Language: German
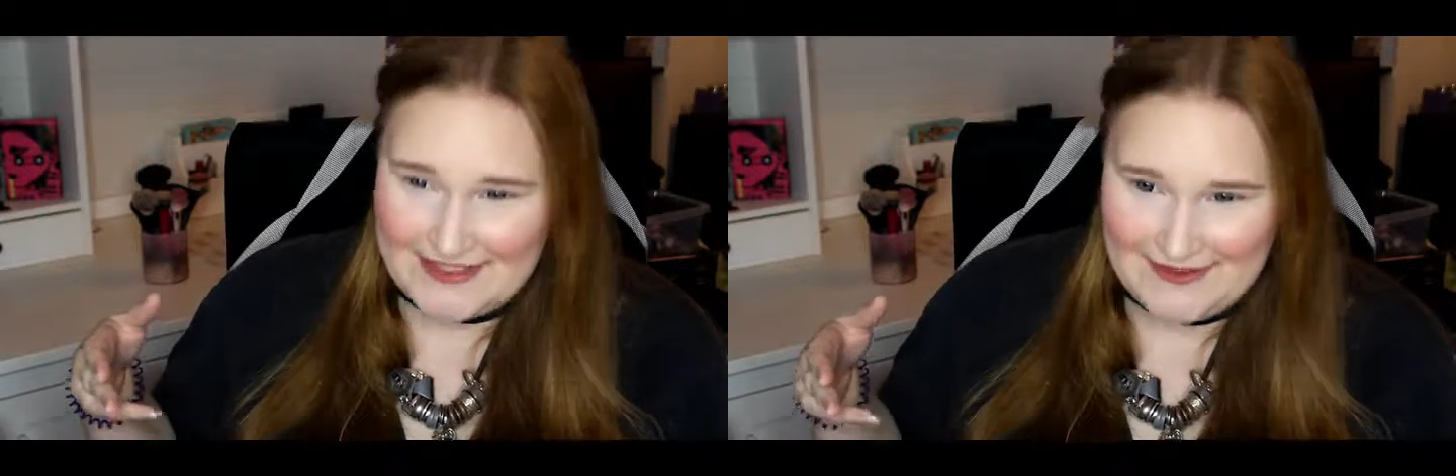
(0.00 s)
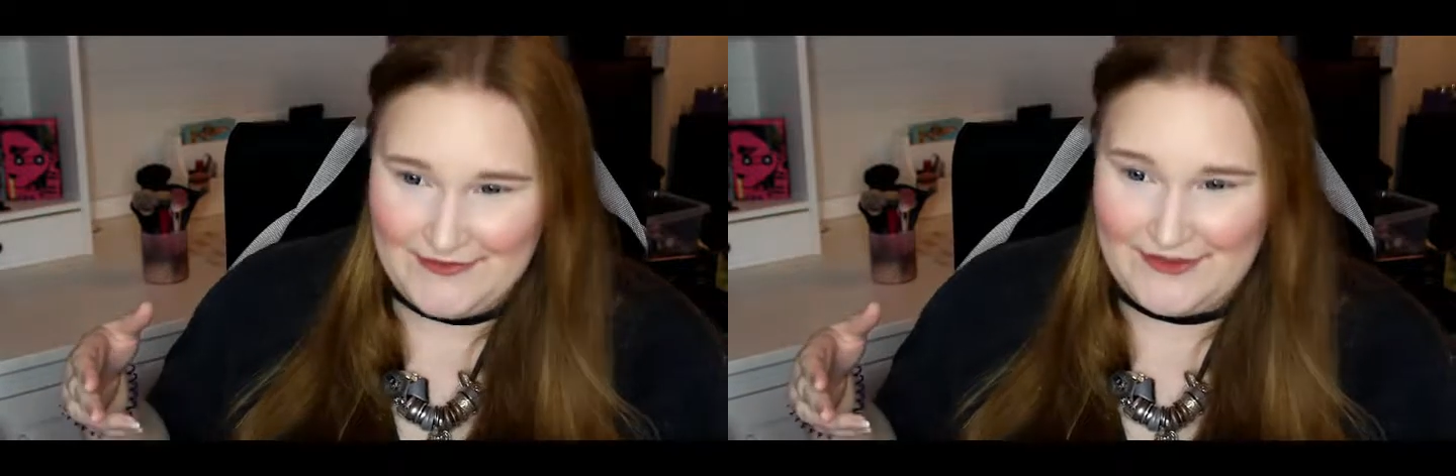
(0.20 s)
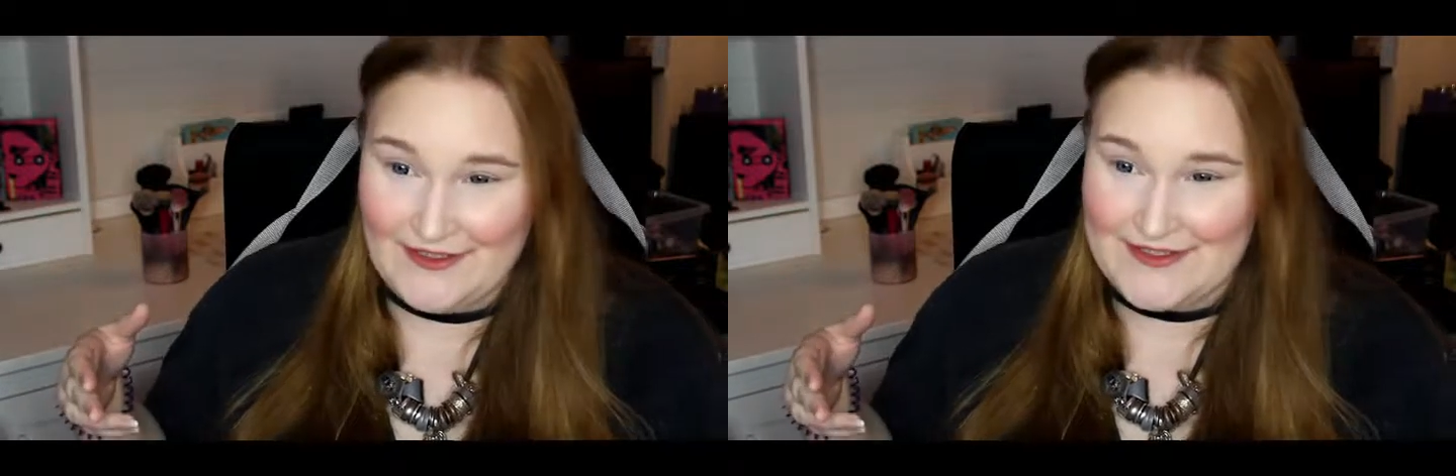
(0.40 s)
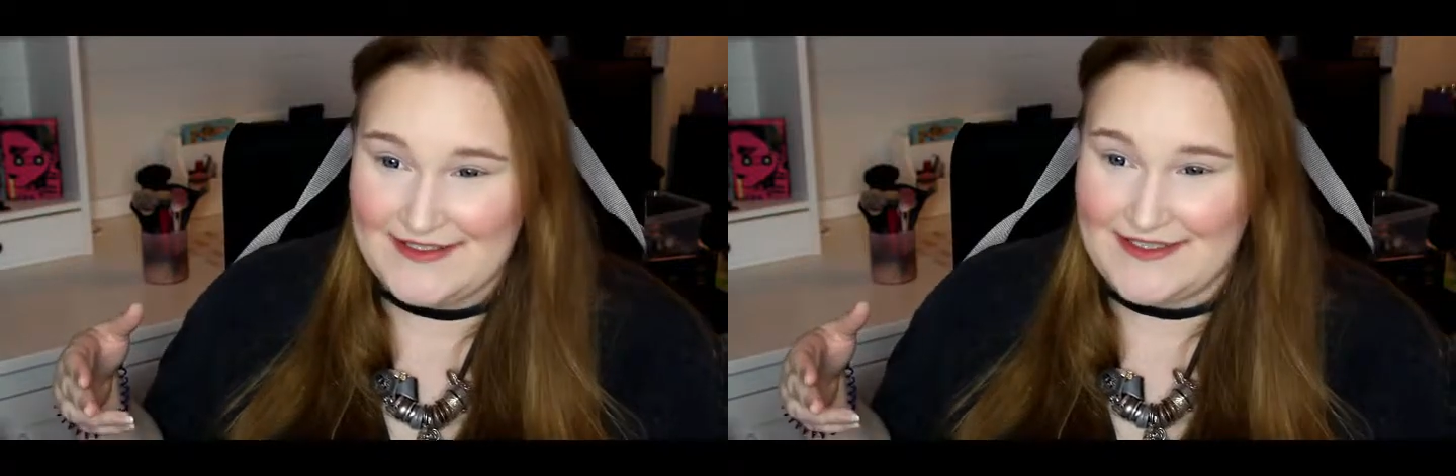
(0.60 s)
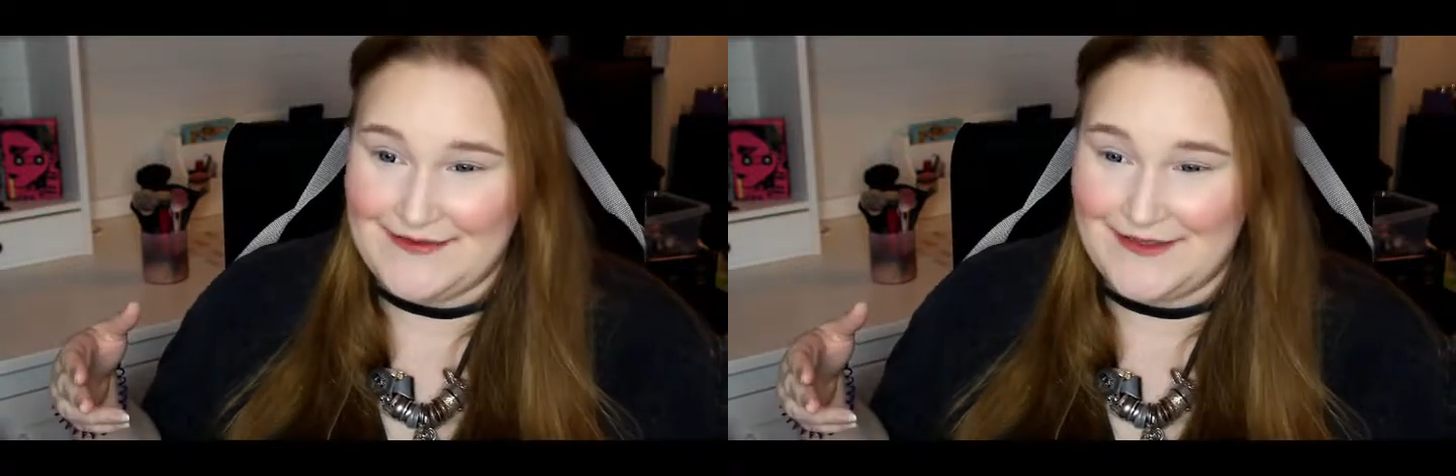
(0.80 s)
was noch für
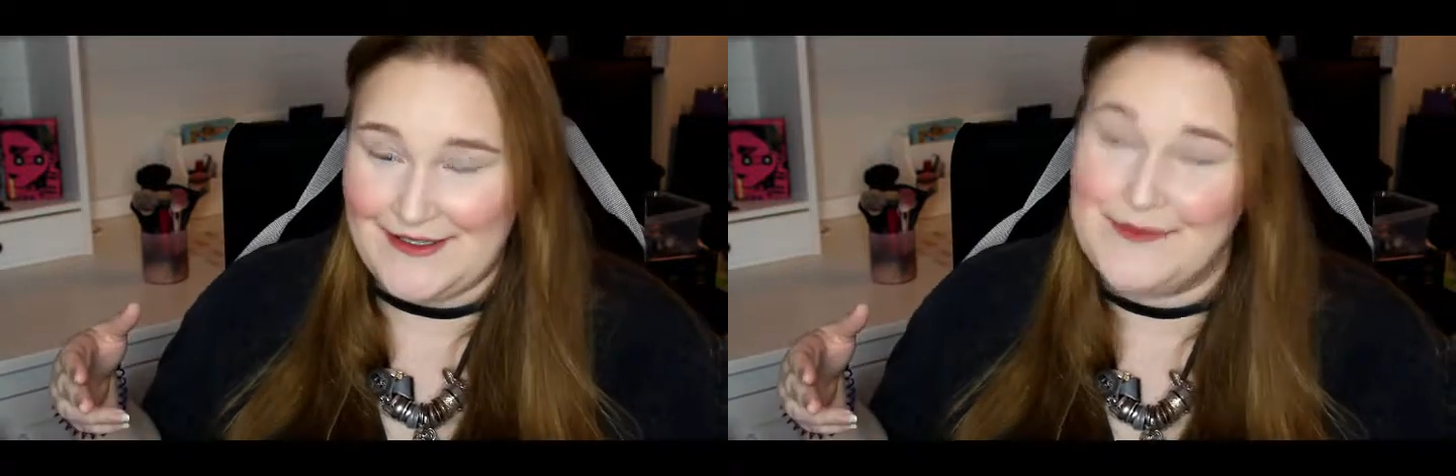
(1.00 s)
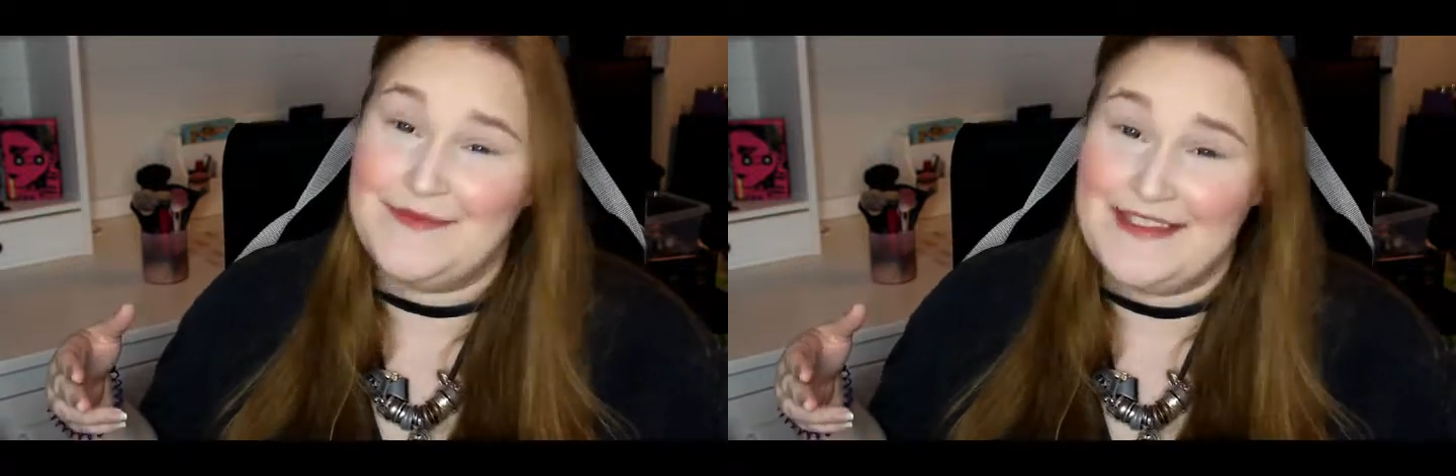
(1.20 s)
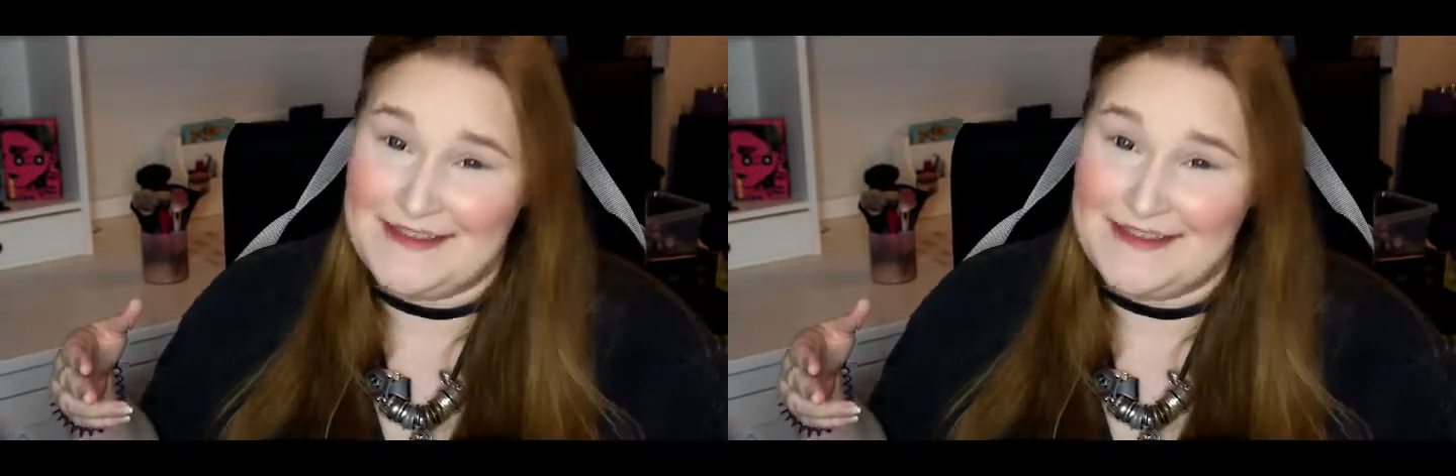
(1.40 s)
Kosten dazukommen,